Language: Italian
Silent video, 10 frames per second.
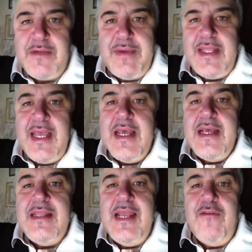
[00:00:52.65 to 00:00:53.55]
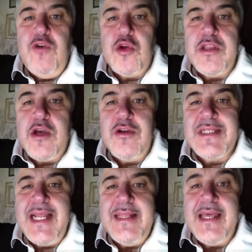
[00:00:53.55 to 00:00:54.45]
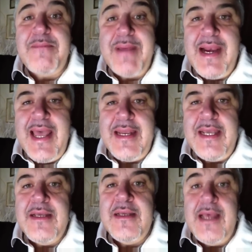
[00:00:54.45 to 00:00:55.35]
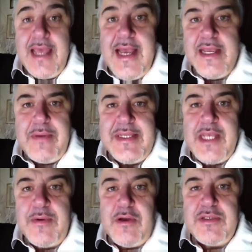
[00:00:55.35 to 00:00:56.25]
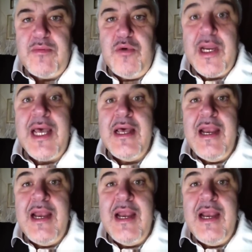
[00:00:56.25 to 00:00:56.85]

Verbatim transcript: quindi di lavoro di call center per l'ENI e anche questa è una cosa buona,